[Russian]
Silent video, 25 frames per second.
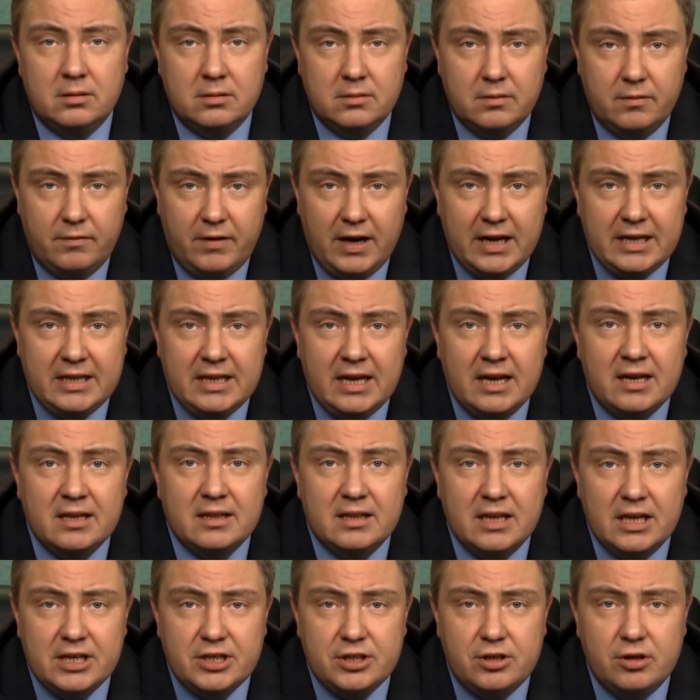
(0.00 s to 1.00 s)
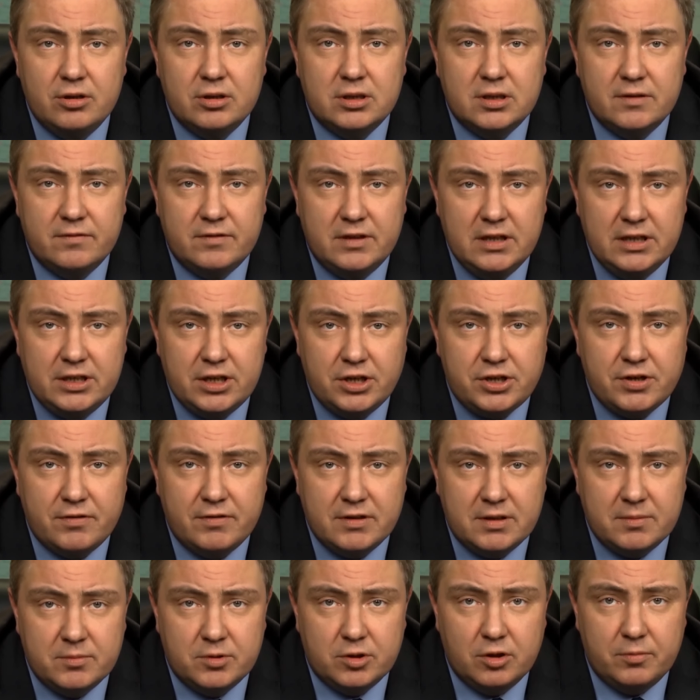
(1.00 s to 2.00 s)
Война начнется в
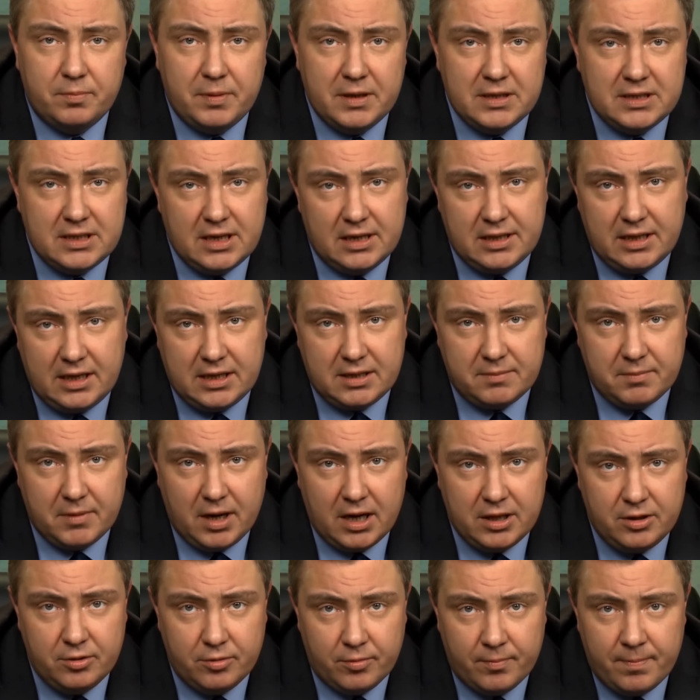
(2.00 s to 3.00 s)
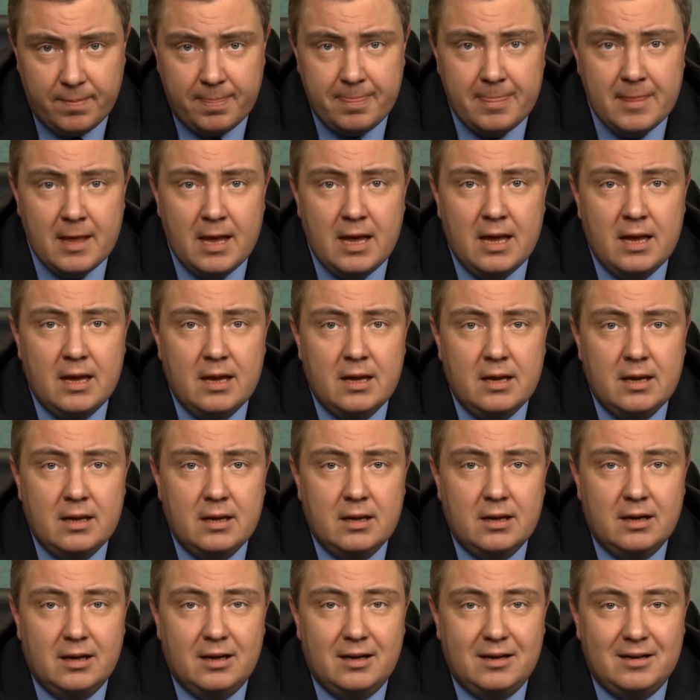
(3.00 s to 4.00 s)
1853 году.
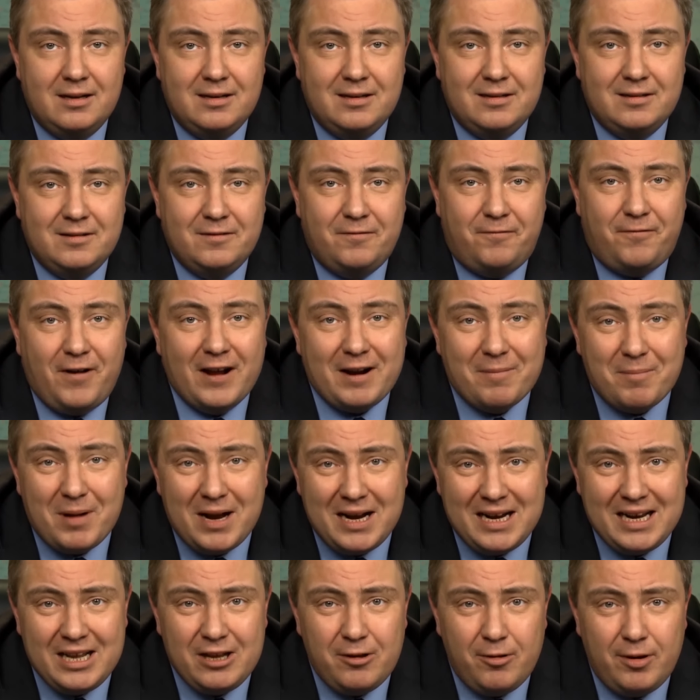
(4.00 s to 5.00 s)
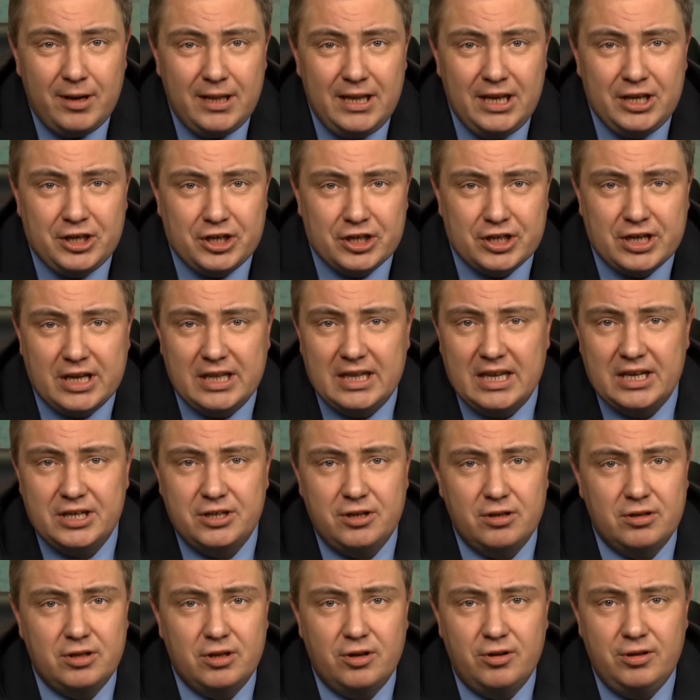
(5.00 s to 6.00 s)
Э, формально юридически
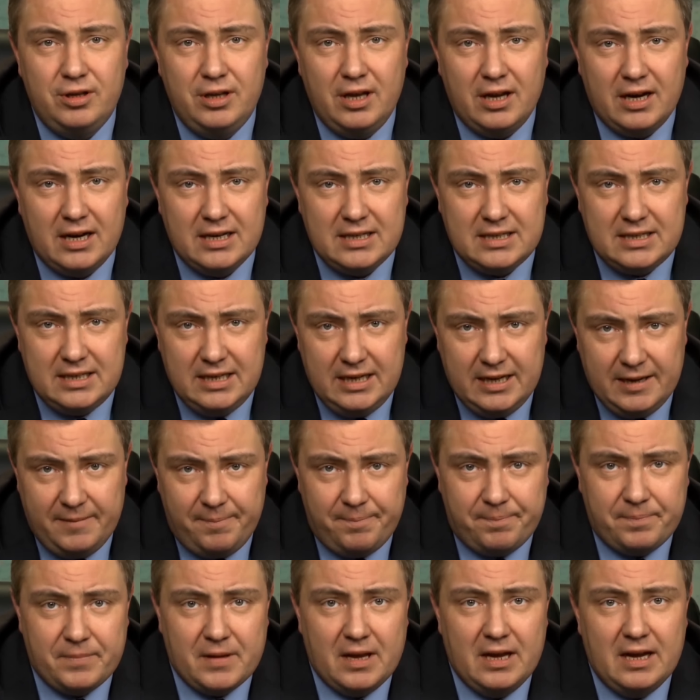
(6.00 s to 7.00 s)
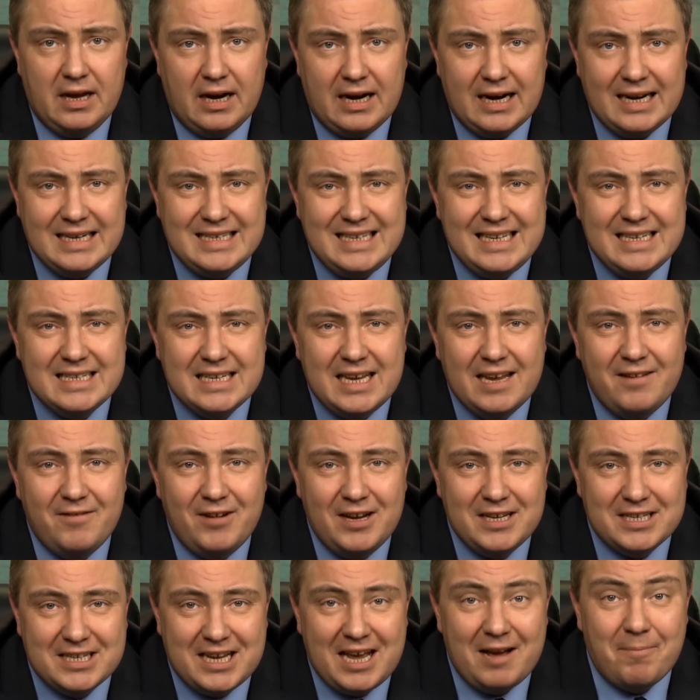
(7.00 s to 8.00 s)
начнет ее не Россия. Э, российские
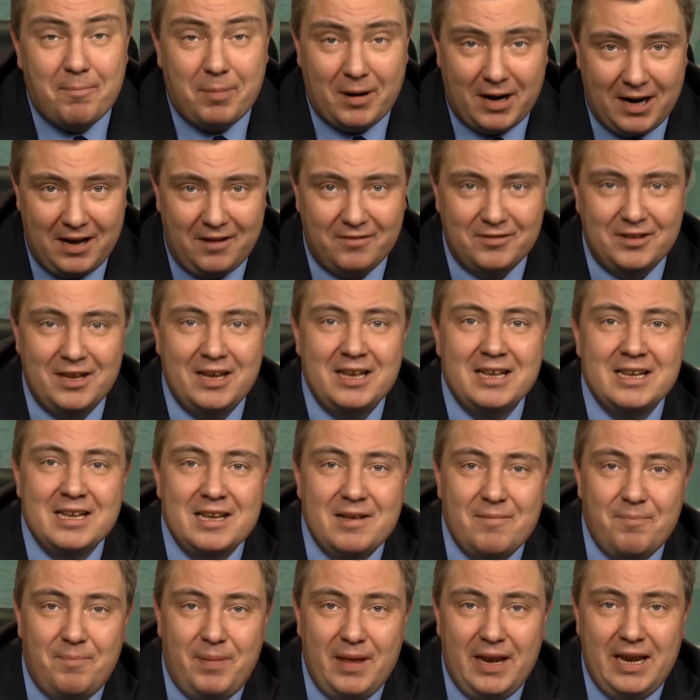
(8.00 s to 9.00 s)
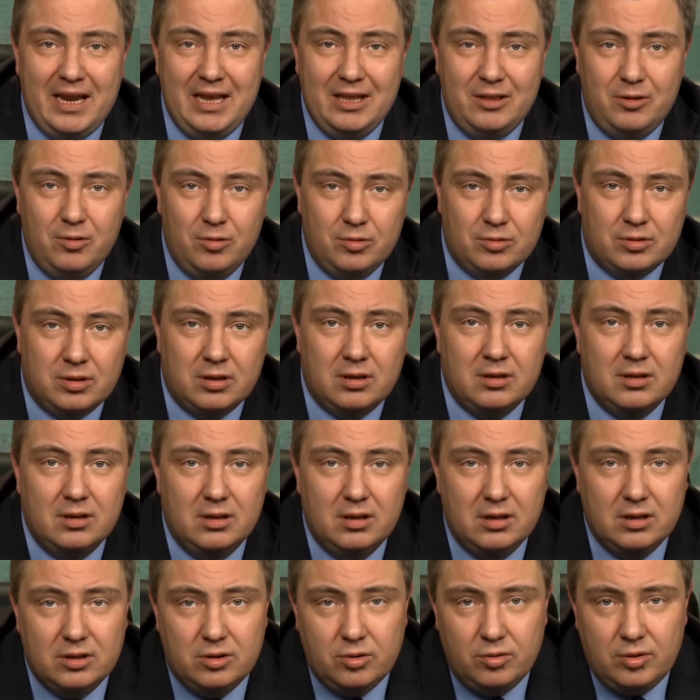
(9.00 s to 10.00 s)
войска, правда, перейдут
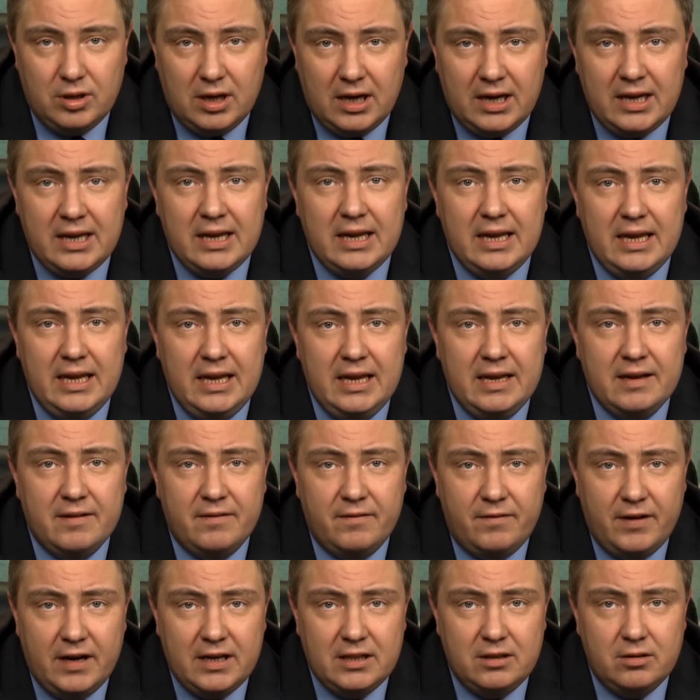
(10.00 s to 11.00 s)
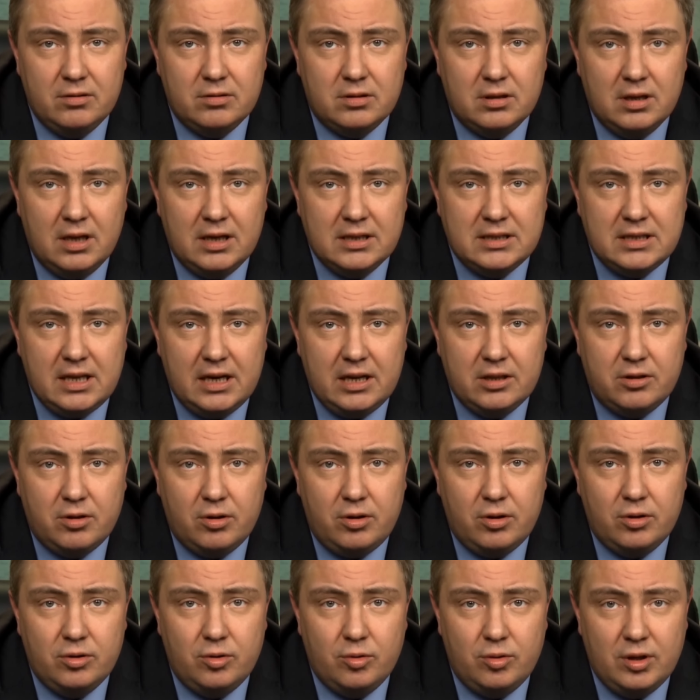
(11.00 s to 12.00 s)
э, Дунай и войдут на
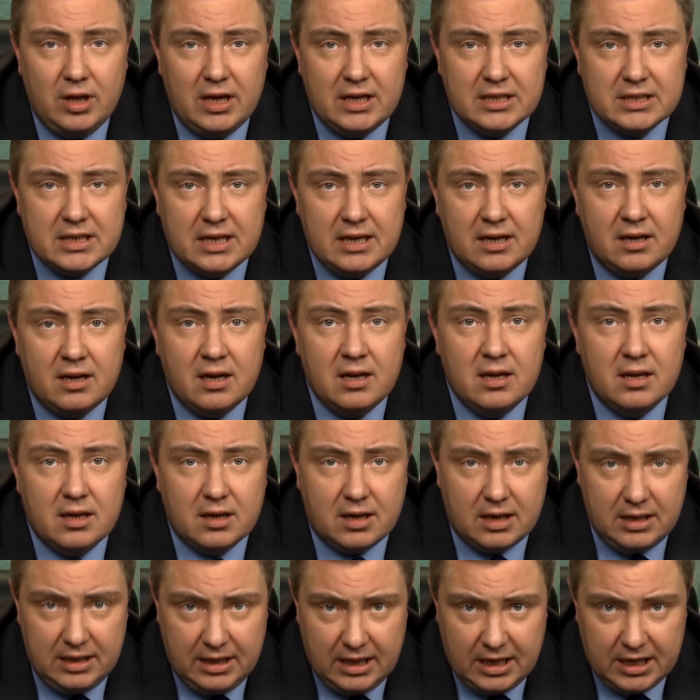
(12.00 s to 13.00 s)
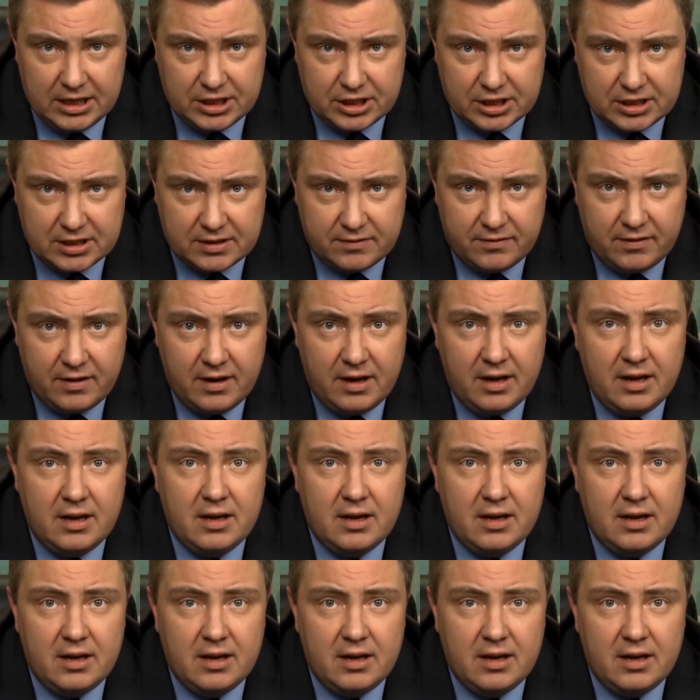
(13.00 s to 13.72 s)
территорию дунайских княжеств.